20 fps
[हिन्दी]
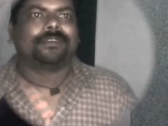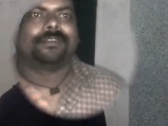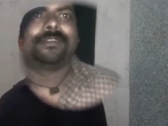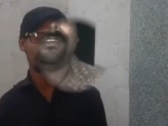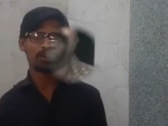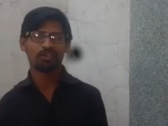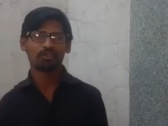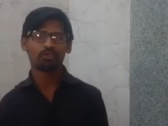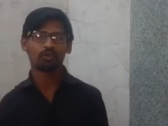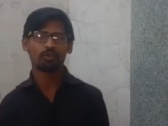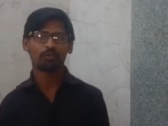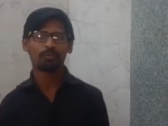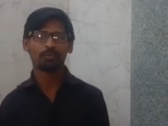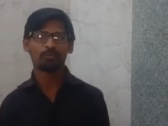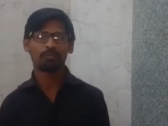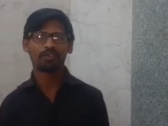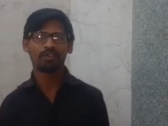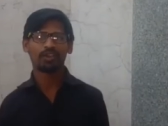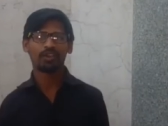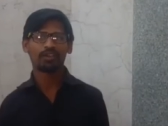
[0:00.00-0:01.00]
बयालीस सौ रुपये
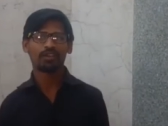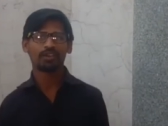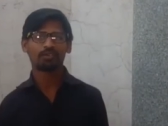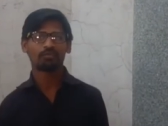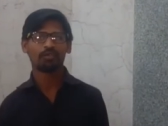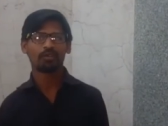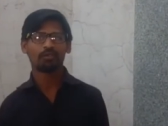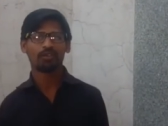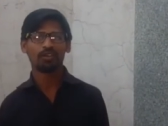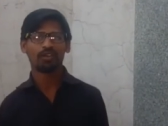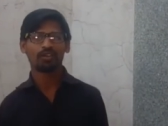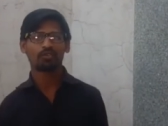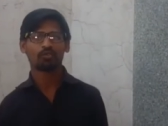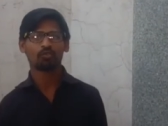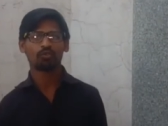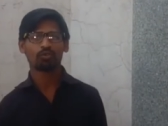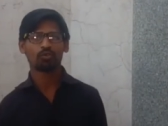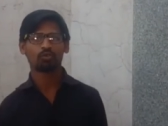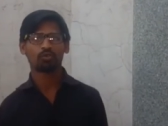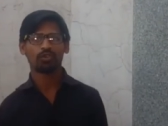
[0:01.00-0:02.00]
मिल रहा है इसमें हमारा
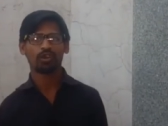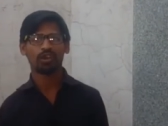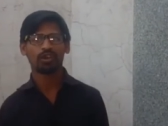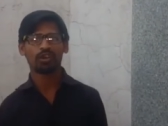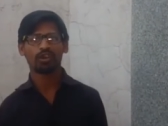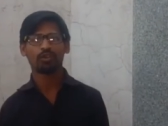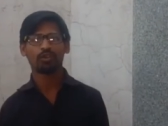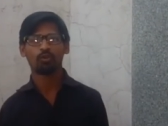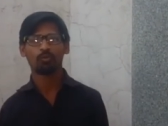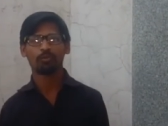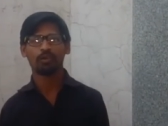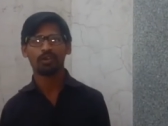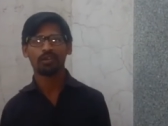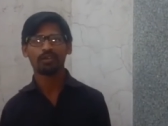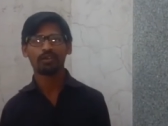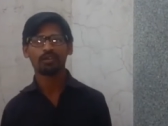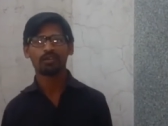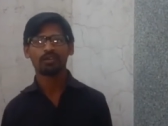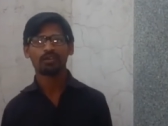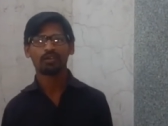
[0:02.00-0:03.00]
कुछ गुजारा नहीं हो पा रहा
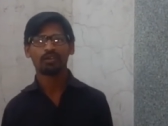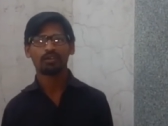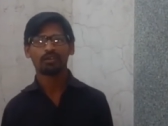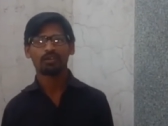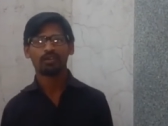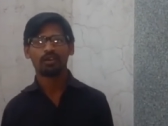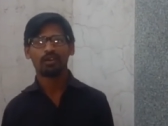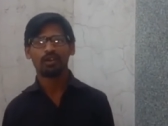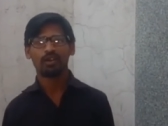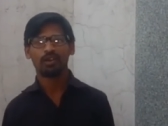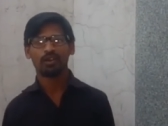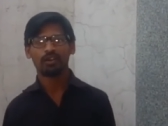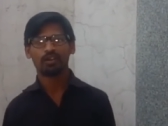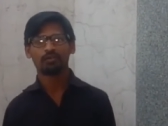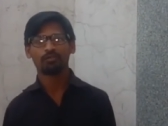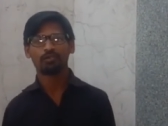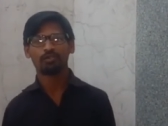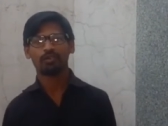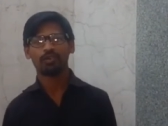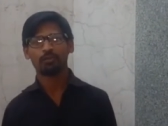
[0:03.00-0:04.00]
है अगर
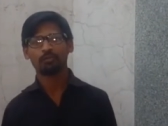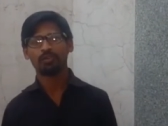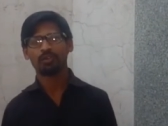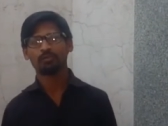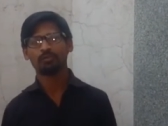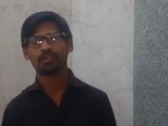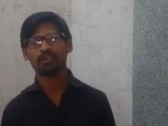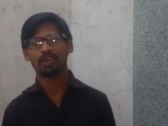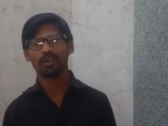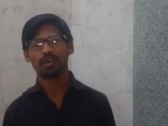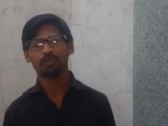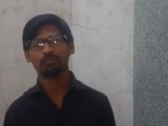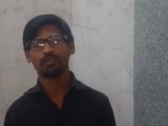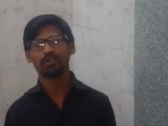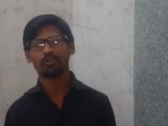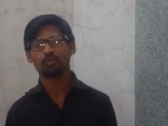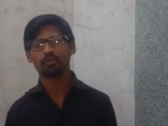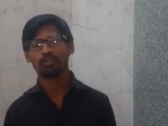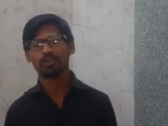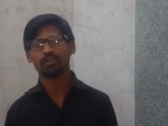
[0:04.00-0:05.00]
तबीयत भी ख़राब अगर
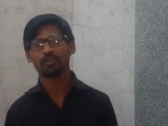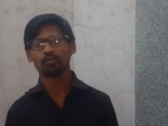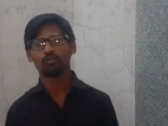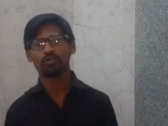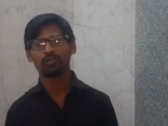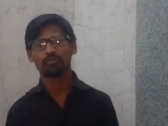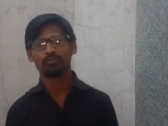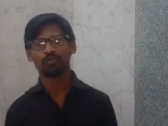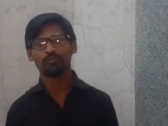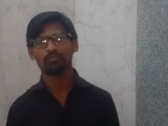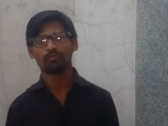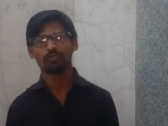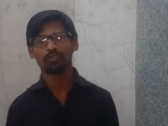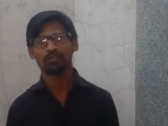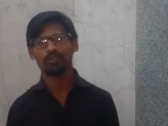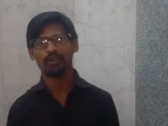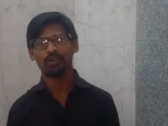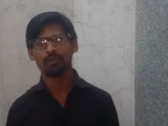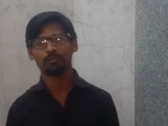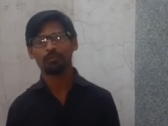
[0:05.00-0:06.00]
होता है तो इसमें
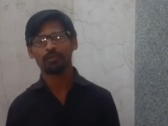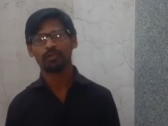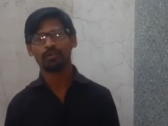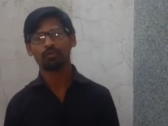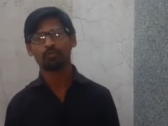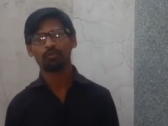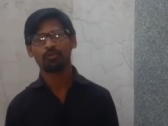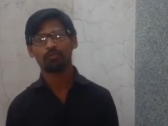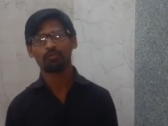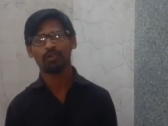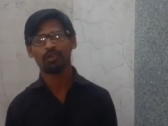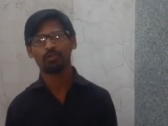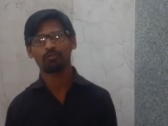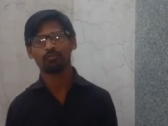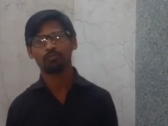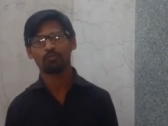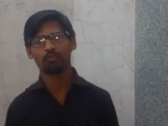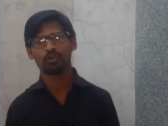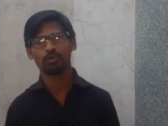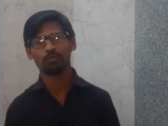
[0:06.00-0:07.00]
सारे पैसे तो हमारे
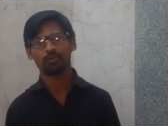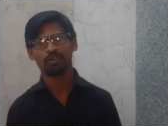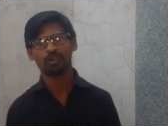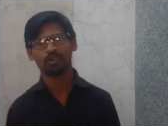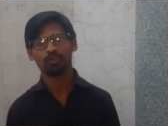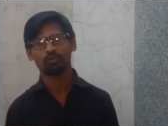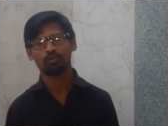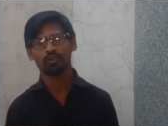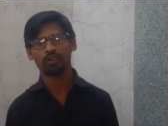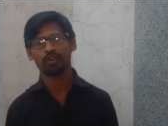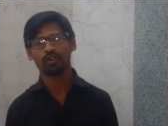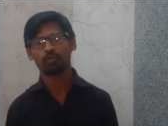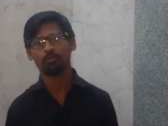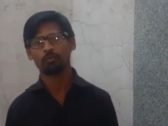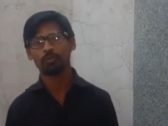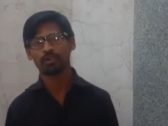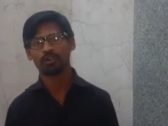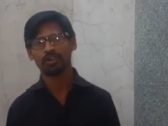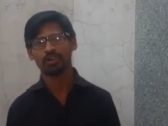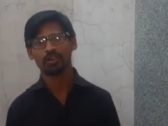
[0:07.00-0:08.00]
उसी में खर्च हो जाए तो
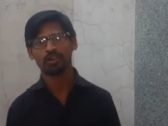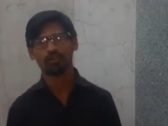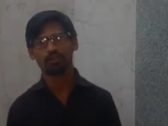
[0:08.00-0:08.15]
बचा क्या